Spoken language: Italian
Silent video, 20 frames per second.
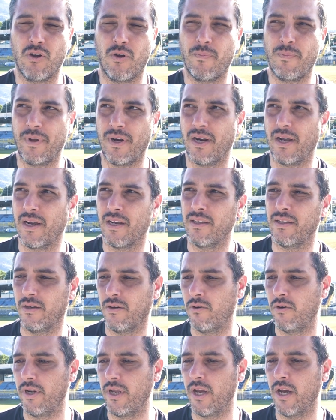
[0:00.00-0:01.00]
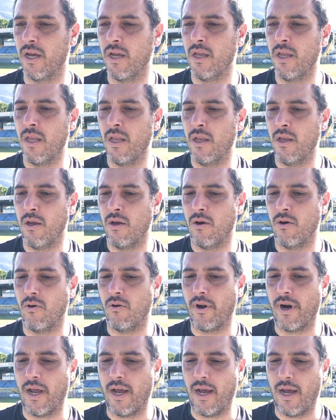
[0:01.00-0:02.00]
top per la categoria.
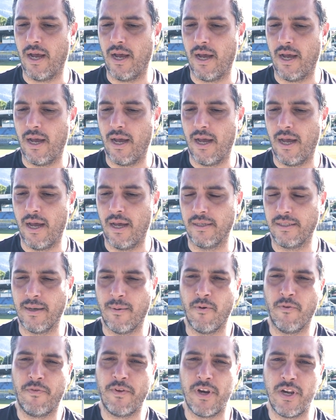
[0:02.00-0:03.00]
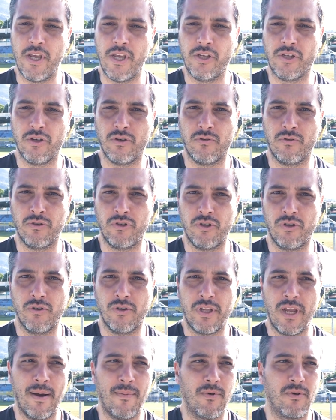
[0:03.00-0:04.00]
Ora siamo felici, ci
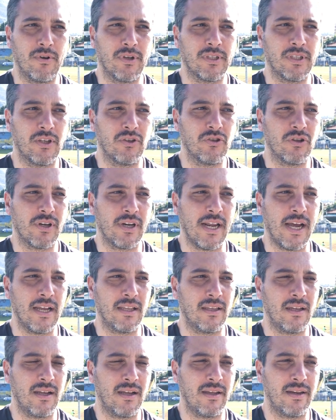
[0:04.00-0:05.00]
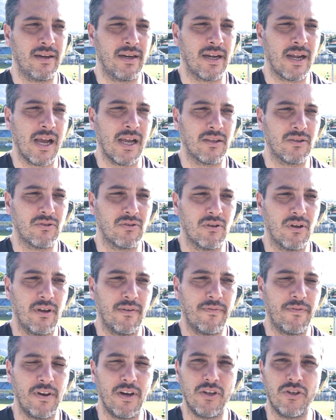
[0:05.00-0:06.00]
godiamo questa giornata, il ragazzo è
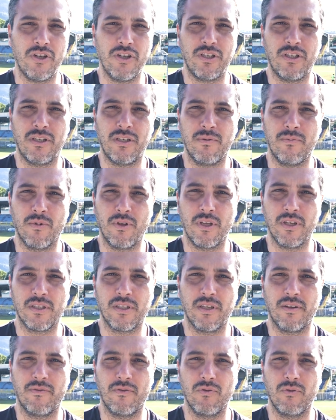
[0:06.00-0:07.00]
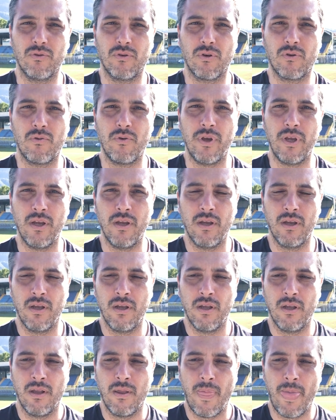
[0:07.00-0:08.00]
felicissimo di essere venuto qui
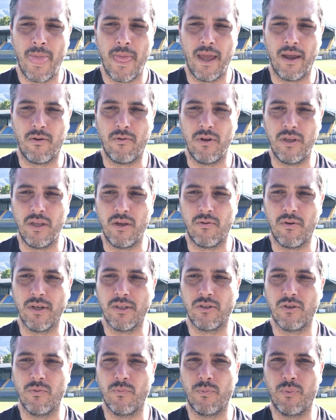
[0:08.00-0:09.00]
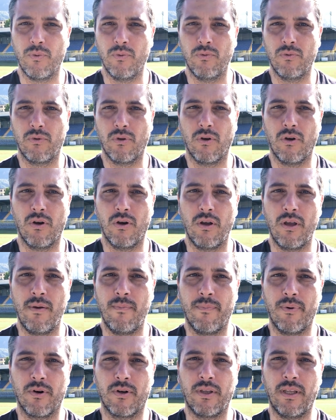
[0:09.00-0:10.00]
e quindi questo è un punto
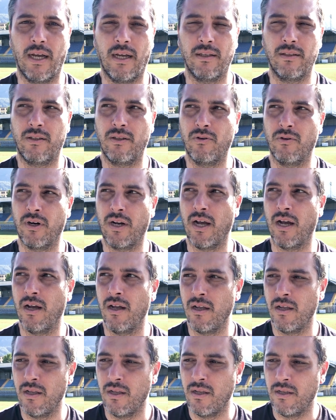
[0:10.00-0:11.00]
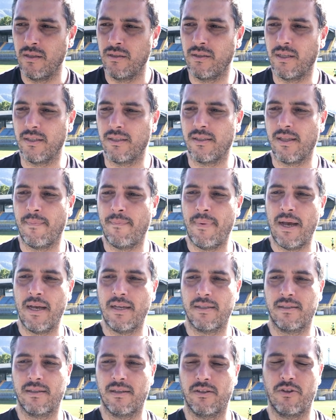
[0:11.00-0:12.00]
importante. Ora testa
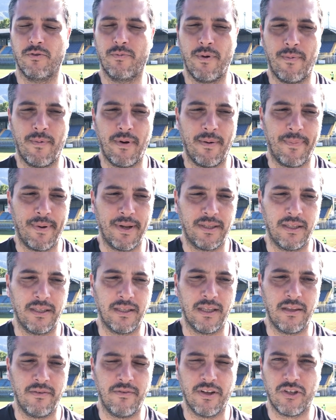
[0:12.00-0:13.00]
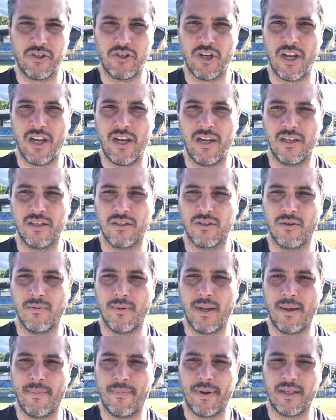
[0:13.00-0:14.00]
bassa, abbiamo la partita di Vercelli che secondo
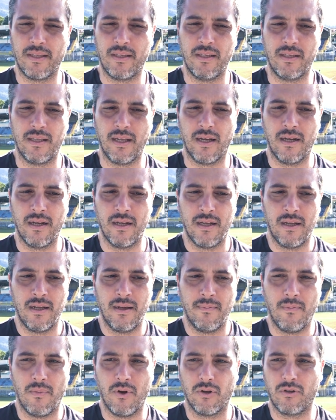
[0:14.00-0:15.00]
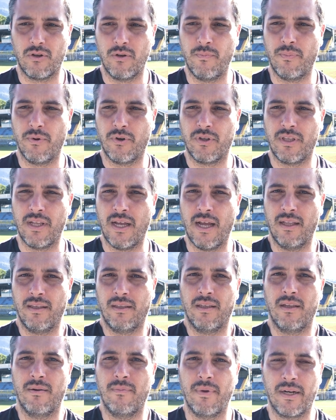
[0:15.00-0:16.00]
me è una partita molto
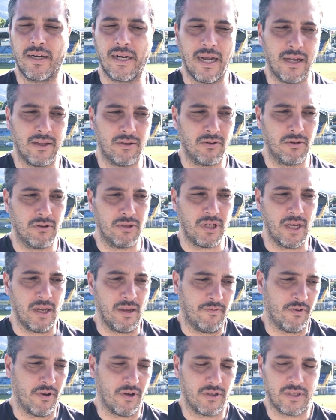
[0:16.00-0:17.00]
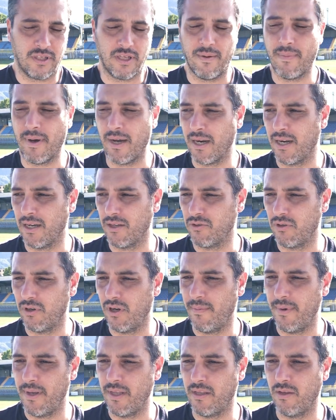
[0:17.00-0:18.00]
importante del mercato, sì, forse manca
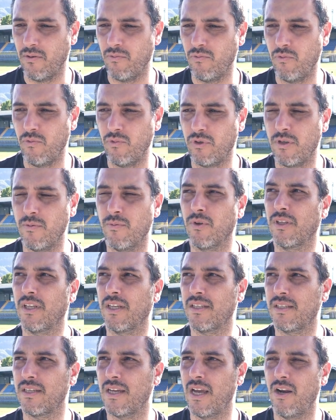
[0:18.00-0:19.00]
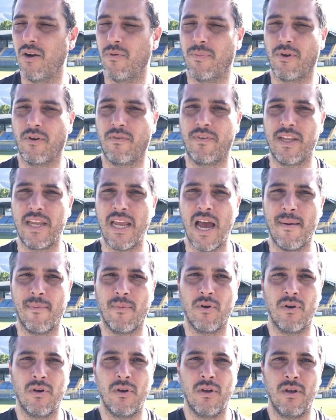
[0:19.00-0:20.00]
solamente un ultimo tassello, però vediamo.
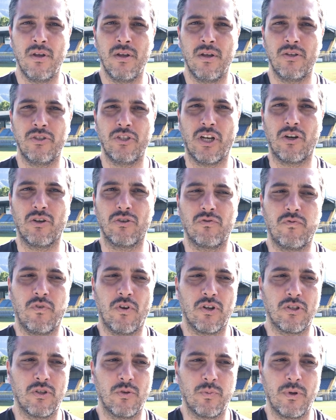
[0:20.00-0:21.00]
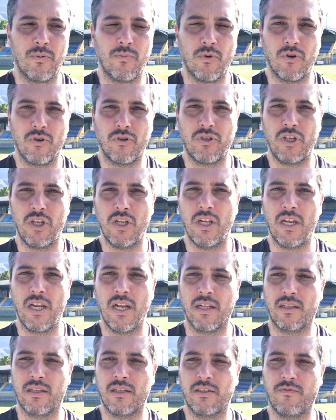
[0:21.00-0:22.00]
Già lo sforzo per Morosini, gli
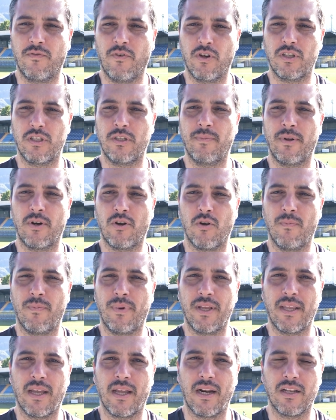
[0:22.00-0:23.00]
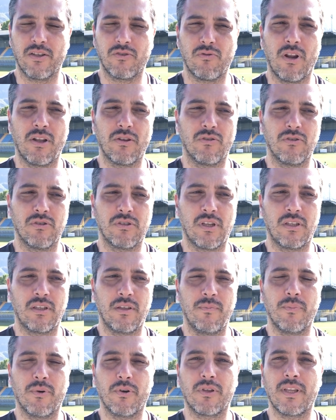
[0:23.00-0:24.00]
altri sforzi per completare la squadra sono stati
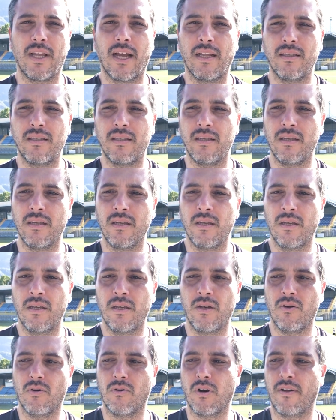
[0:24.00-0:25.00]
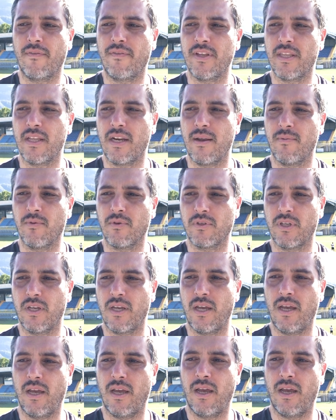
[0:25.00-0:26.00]
importanti, ora vedremo se,